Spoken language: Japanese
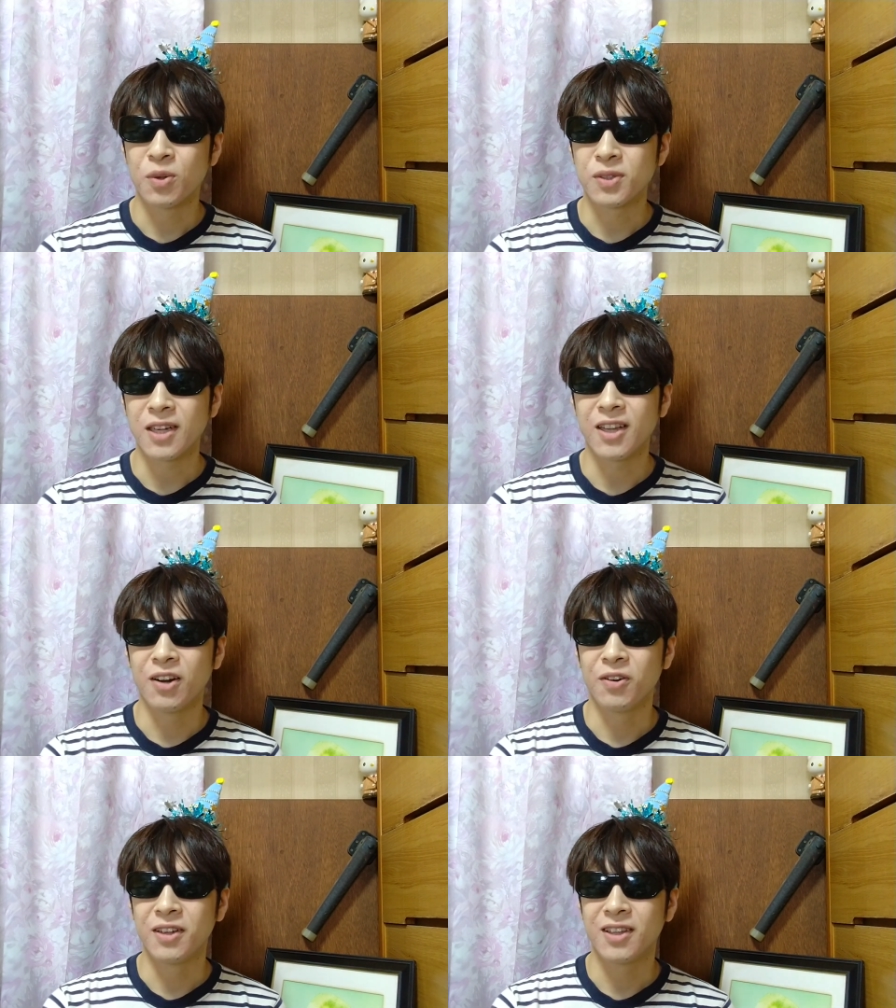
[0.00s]
そこ
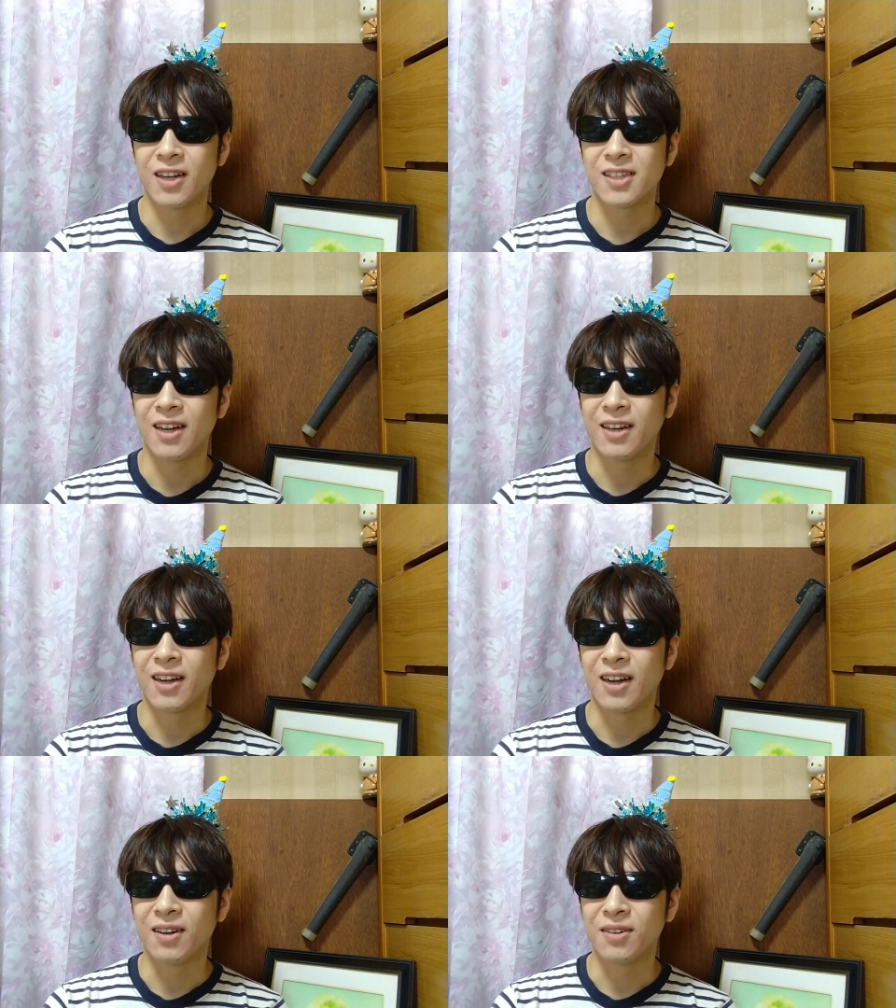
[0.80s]
チャンネルの方に行ったらさ、な
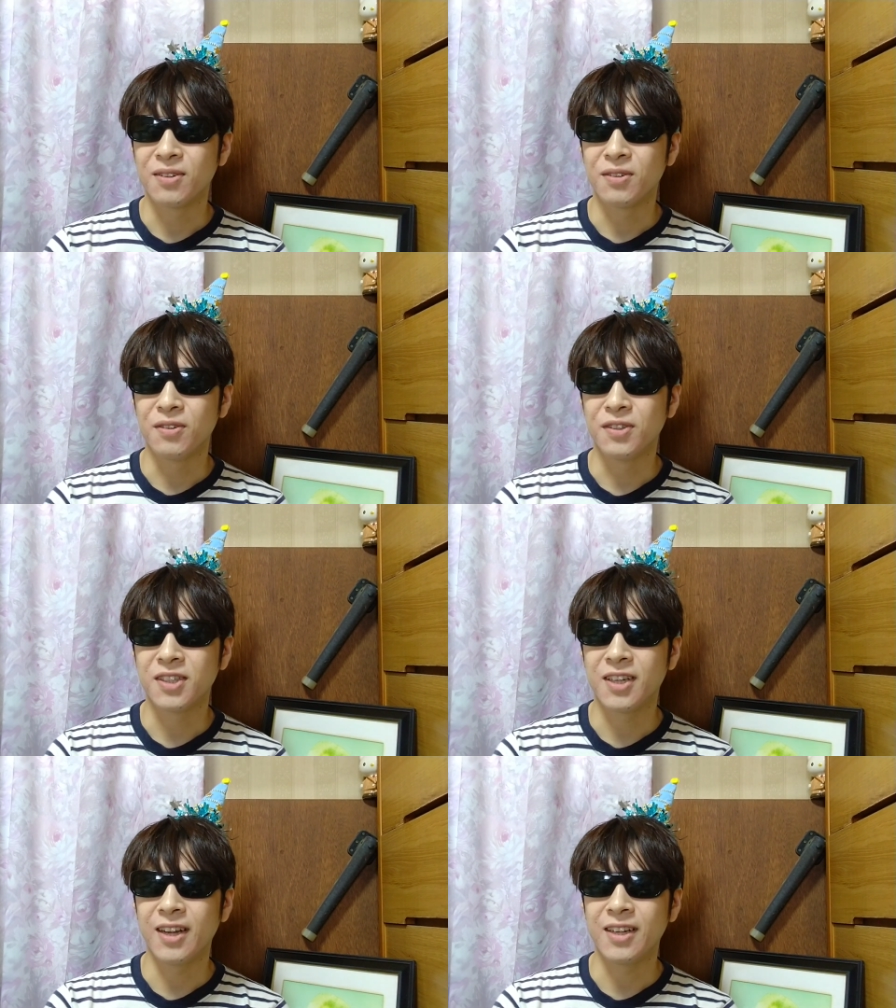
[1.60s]
んか、打
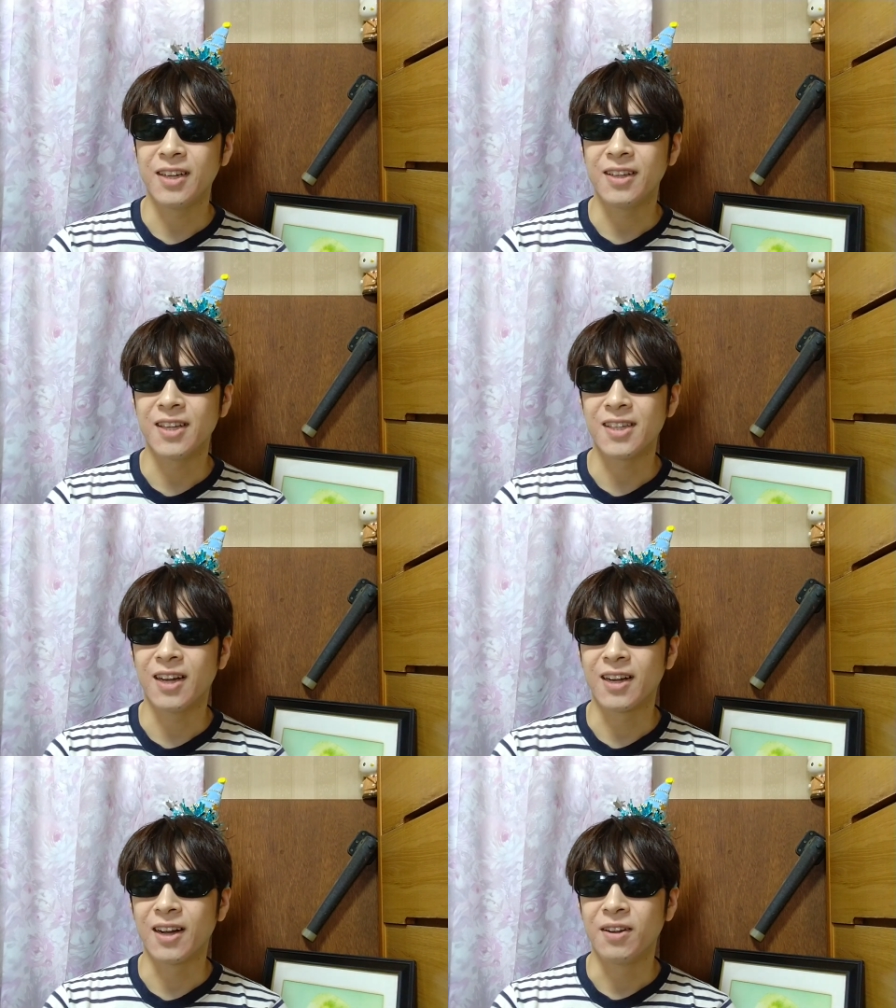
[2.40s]
ち切れ引いて
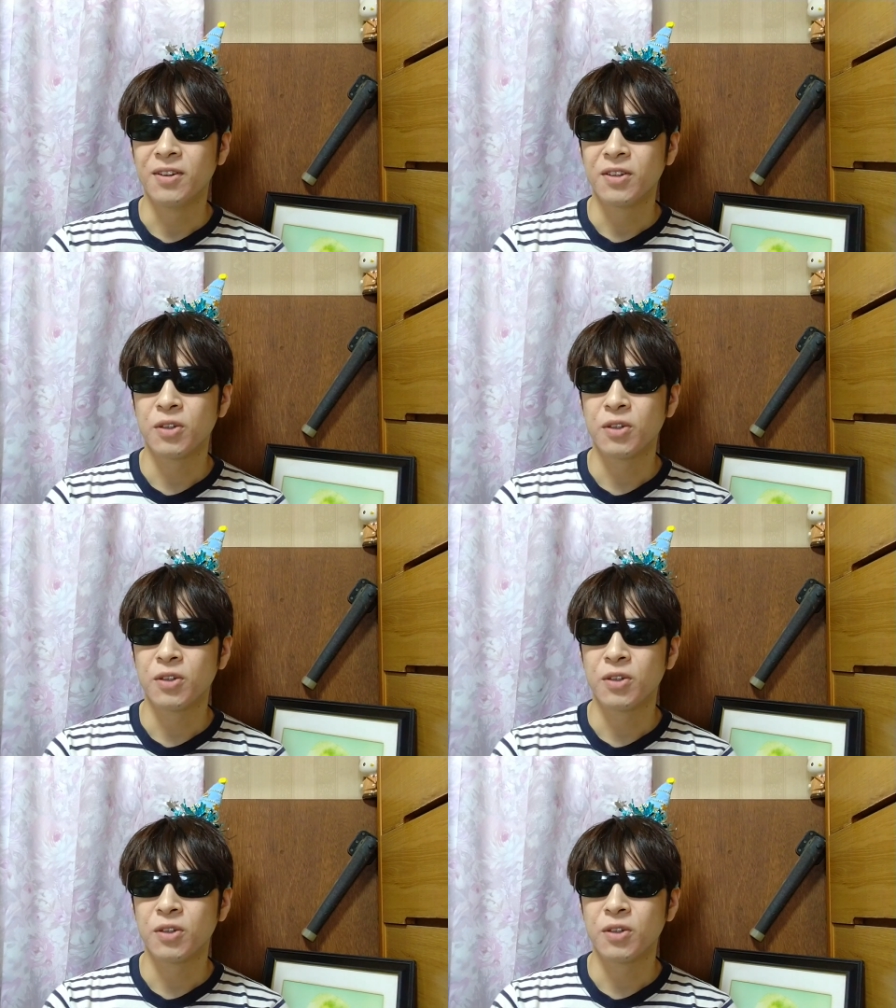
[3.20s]
さ、なんか、